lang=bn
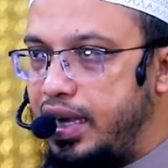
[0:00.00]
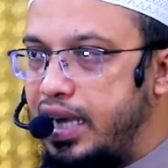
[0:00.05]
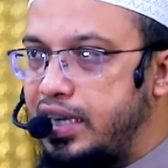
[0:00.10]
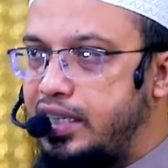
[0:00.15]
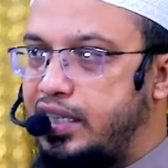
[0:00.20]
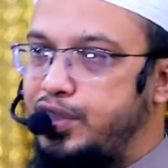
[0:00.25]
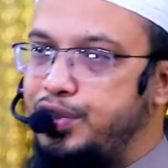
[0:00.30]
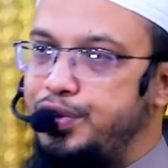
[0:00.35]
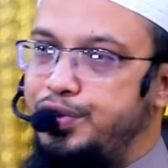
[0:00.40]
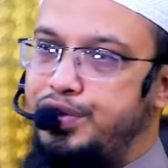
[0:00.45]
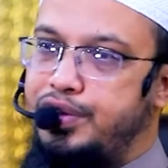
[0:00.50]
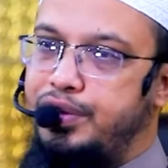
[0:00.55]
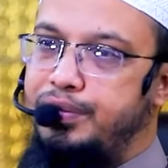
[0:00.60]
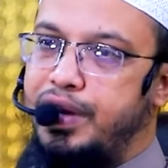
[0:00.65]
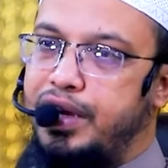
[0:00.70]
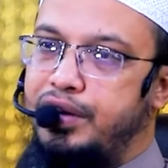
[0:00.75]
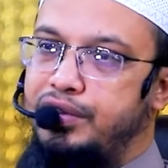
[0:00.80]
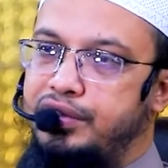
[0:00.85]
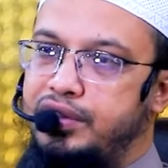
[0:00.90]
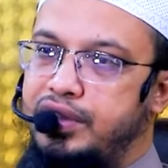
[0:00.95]
একটা সুস্থ
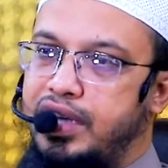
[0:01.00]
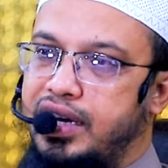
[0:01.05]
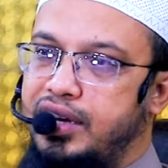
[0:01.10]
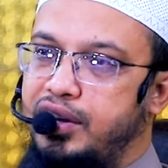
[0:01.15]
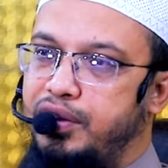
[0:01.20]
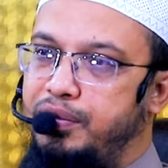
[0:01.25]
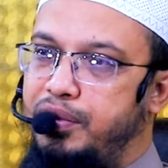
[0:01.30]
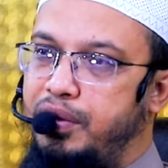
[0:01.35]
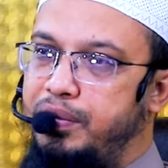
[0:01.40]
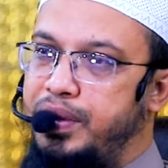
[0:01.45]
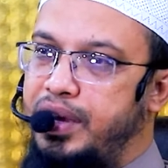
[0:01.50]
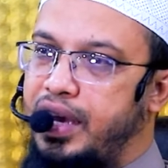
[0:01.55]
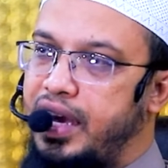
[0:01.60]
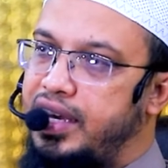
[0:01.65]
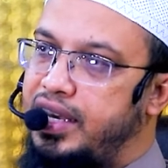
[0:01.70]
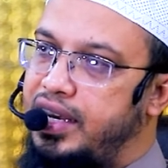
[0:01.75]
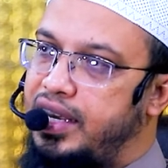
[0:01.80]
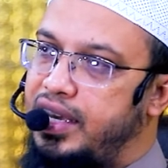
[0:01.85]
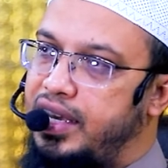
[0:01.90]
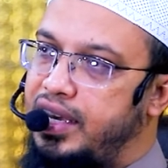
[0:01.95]
মানুষ তাকেও বলবে
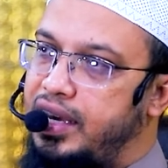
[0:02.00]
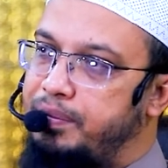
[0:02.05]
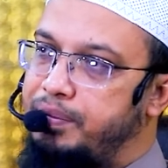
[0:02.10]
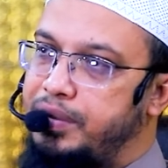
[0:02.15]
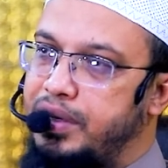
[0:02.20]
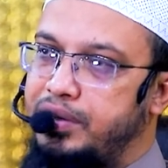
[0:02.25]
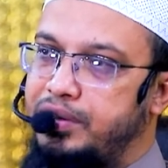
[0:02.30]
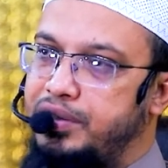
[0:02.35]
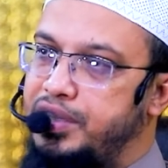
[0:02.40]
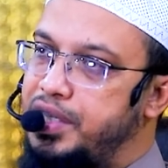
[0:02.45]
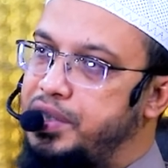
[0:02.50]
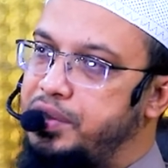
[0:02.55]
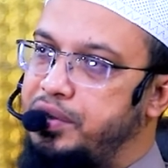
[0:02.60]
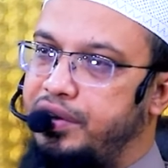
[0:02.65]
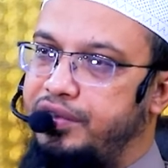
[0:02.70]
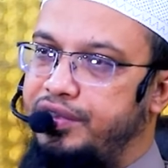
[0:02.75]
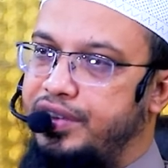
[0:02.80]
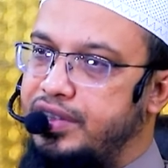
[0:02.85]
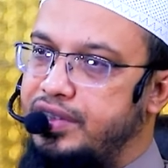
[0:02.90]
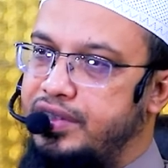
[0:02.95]
হাই রে আপনার তো শেষ
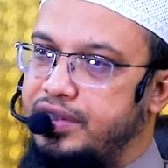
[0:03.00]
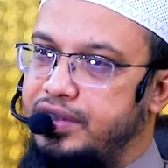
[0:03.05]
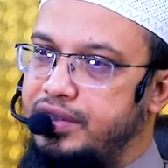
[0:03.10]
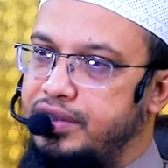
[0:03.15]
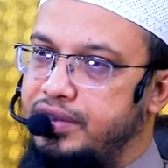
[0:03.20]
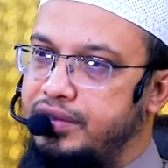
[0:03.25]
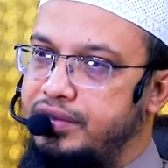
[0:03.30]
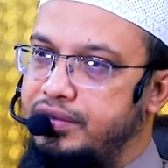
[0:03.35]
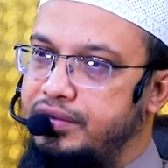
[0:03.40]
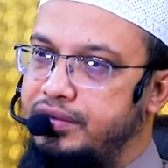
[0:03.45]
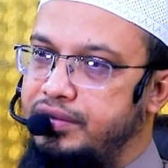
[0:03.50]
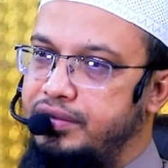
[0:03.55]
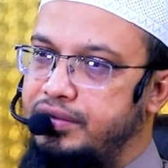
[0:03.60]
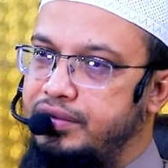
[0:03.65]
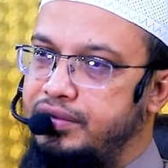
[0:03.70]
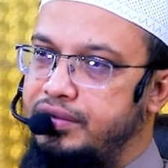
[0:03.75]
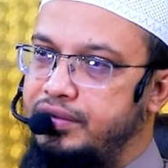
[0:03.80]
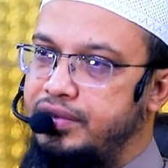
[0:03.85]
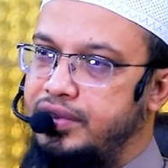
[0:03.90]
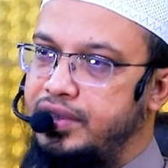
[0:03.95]
করে ফেলছে
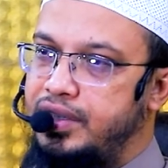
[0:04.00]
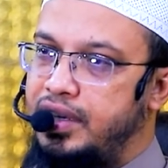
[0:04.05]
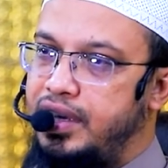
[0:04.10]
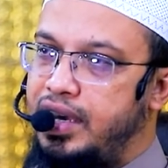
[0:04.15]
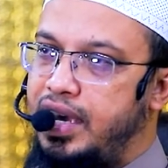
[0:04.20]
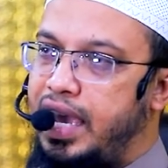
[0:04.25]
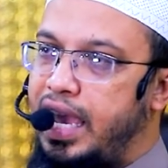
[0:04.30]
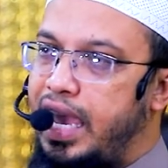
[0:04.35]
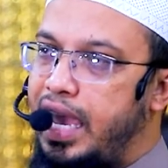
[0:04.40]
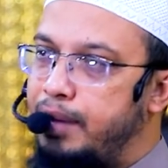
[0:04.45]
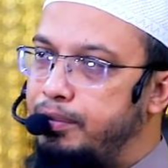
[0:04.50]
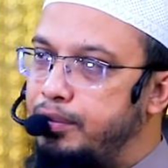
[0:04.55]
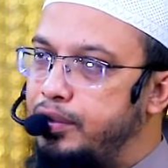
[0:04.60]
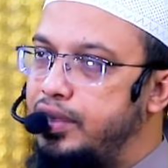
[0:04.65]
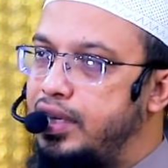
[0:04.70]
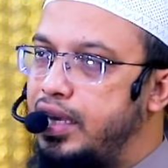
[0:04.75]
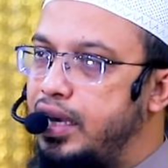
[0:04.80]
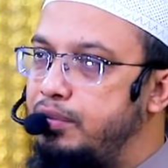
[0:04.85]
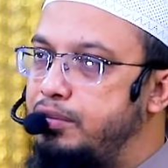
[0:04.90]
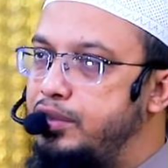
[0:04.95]

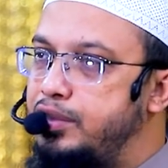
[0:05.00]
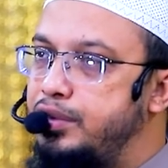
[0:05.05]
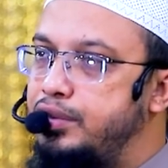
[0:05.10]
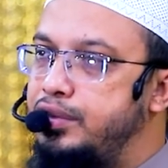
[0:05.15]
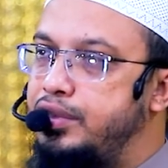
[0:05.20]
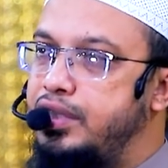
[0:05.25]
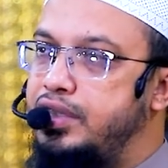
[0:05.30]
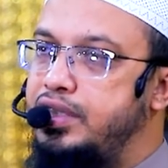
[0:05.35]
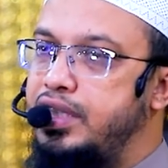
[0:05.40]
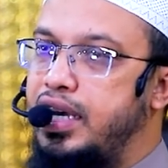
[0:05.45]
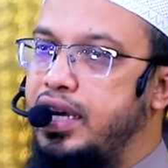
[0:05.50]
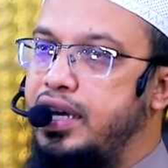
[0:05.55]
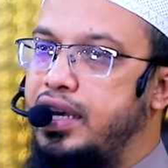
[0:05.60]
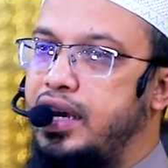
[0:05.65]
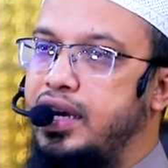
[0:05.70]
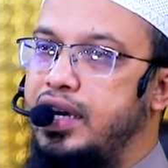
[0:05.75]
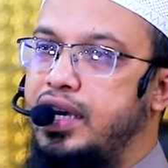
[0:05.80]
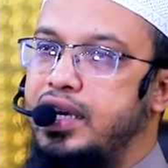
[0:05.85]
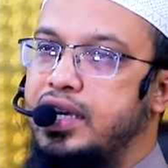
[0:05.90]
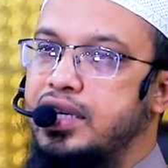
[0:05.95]
এমনকি আমি শুনছি যে এক
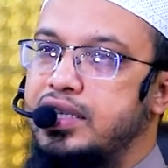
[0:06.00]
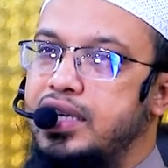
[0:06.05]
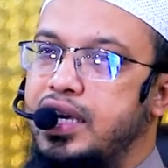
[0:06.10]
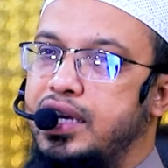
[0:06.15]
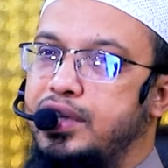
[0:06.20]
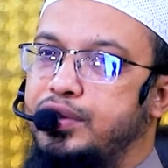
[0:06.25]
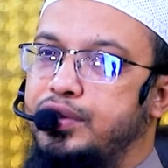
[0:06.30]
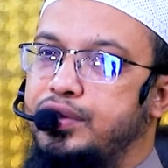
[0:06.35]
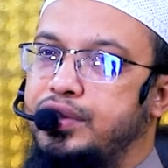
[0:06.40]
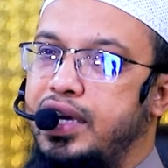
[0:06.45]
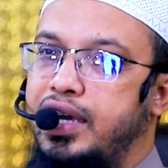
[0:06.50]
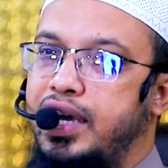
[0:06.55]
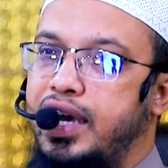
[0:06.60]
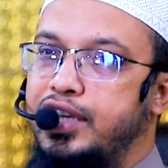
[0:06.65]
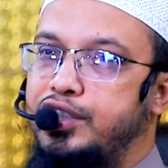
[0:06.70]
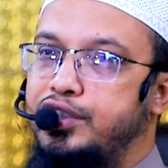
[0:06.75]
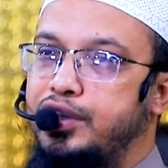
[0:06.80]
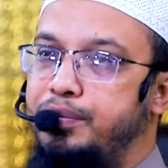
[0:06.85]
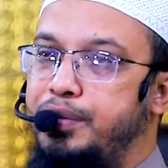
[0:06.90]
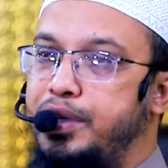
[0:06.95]
রাগের কাছে একজন যায়
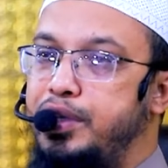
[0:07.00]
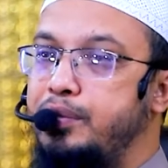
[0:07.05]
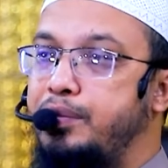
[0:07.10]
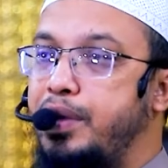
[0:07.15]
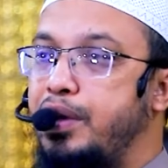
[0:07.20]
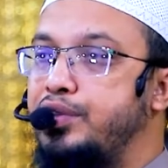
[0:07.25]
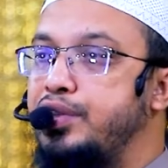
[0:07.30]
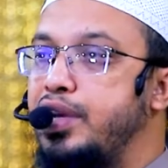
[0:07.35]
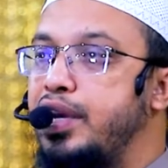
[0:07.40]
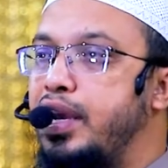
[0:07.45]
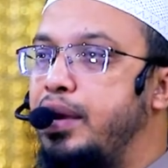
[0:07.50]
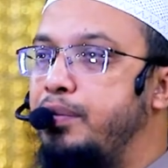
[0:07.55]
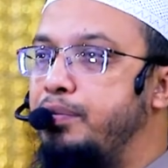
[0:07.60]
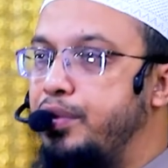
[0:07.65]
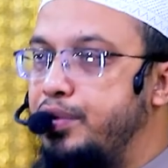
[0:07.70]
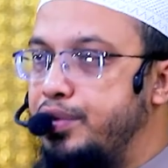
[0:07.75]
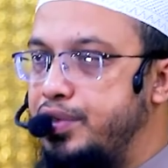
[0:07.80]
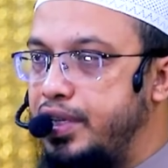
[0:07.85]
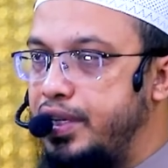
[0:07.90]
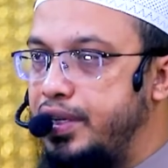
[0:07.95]
একজন মৃত মানুষের নাম
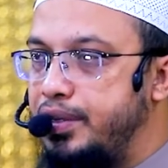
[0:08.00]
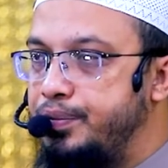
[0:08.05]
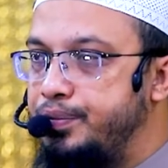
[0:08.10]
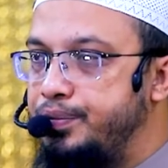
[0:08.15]
বলছে